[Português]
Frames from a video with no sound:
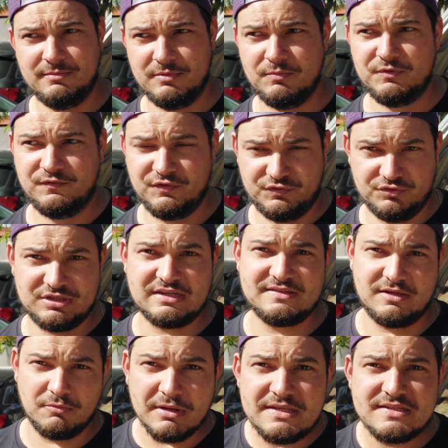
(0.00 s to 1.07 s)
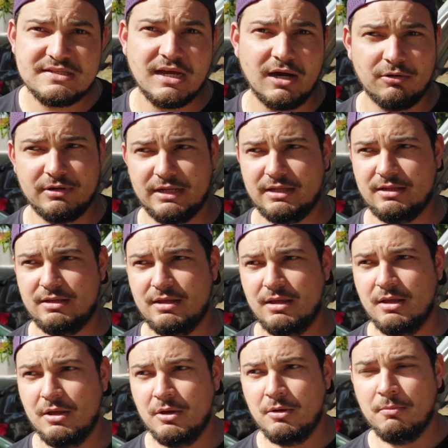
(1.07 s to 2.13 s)
mesmo se fosse usar sequencial, né?
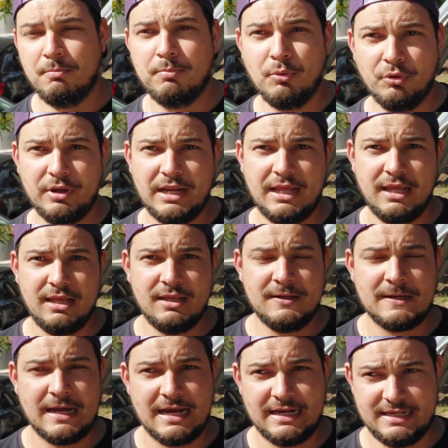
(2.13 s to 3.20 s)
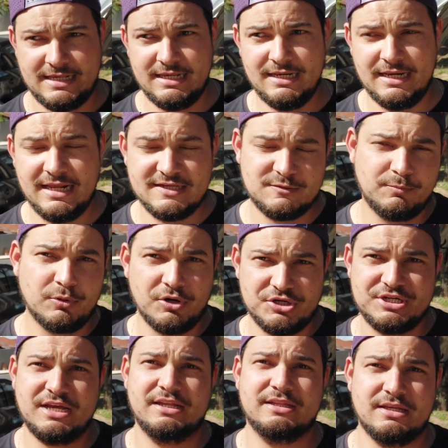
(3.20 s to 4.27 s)
Porém, aqui nesse
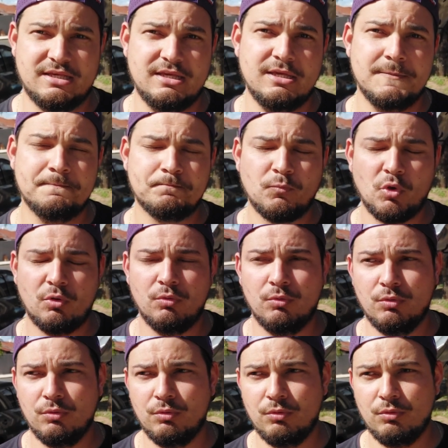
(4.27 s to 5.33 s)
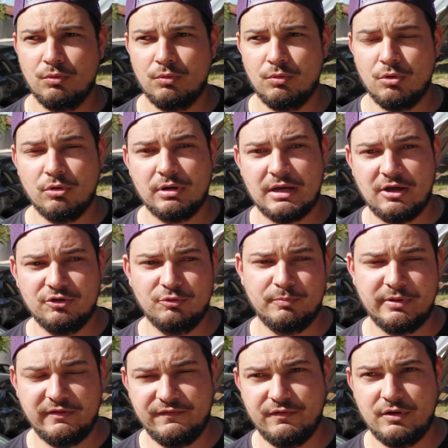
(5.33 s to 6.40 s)
projeto aqui, o Ronaldo
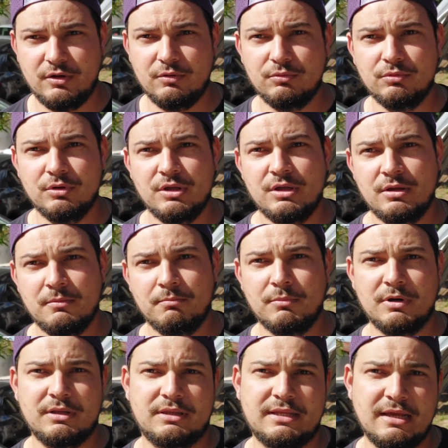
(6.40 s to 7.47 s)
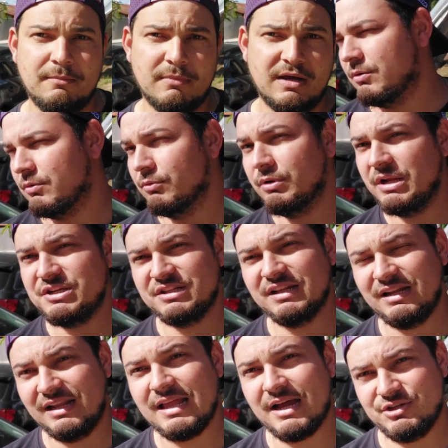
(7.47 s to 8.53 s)
preferiu manter mais
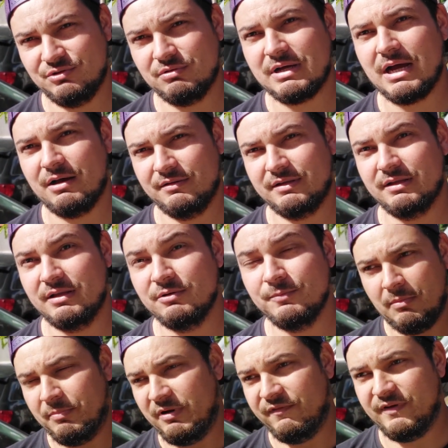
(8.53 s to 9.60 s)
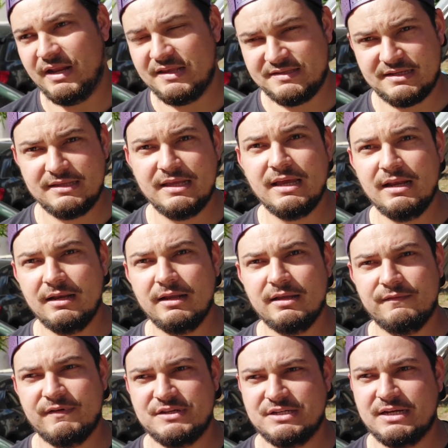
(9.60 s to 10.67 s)
originalidade do carro, entendeu? Preferência dele,
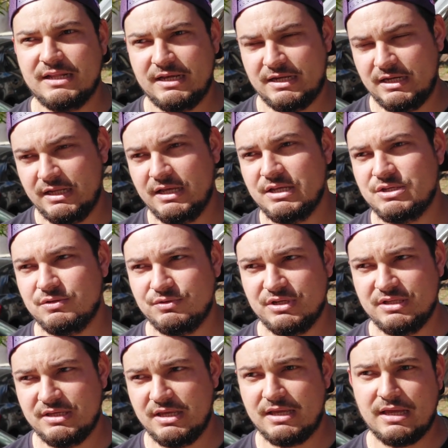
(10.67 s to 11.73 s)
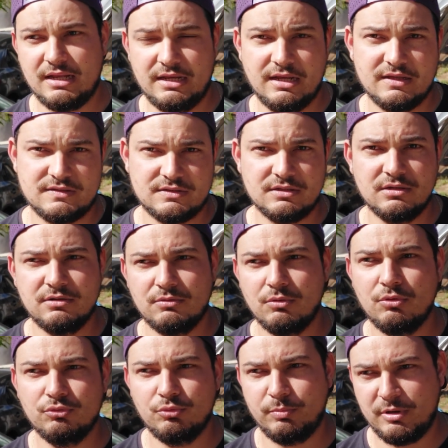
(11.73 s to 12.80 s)
né? Vai de cada cliente, do jeito que quer a ligação
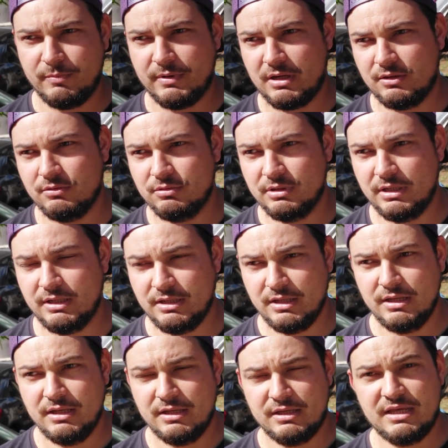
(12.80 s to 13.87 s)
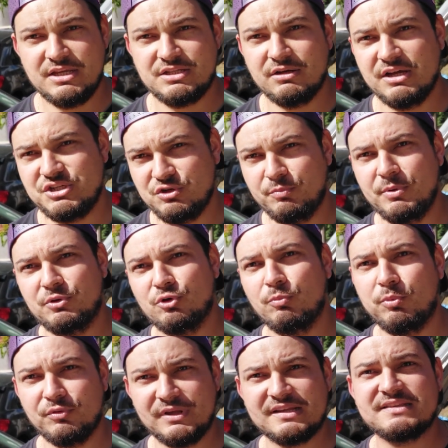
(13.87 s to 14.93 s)
ou do preparador, né? Então a gente optou
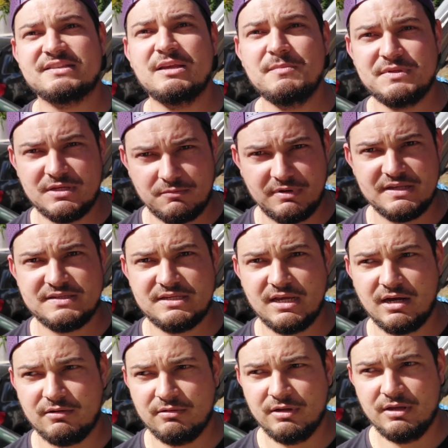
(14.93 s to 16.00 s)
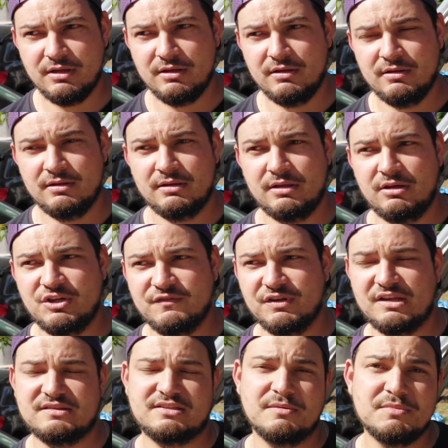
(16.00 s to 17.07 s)
por usar semi-sequencial. A gente vai
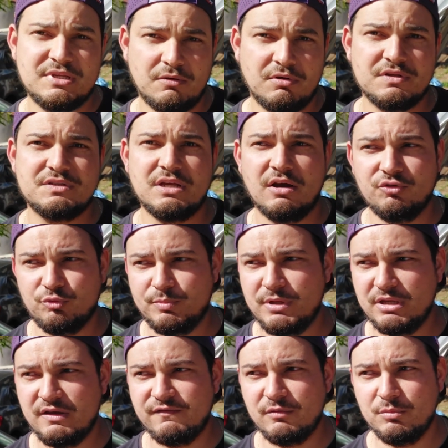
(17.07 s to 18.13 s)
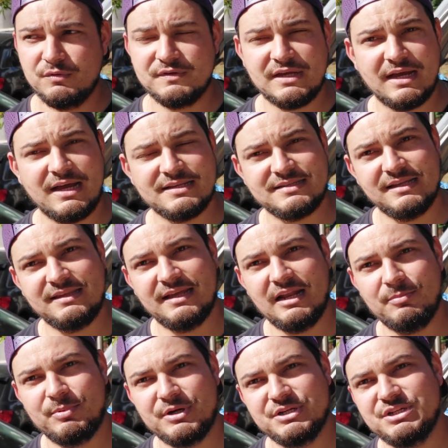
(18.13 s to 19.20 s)
usar semi-sequencial os bicos e vamos usar a centelha
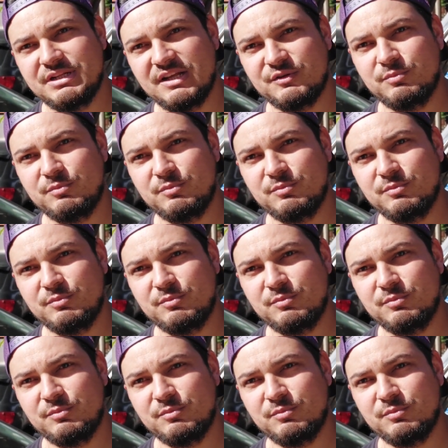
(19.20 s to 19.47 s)
perdida as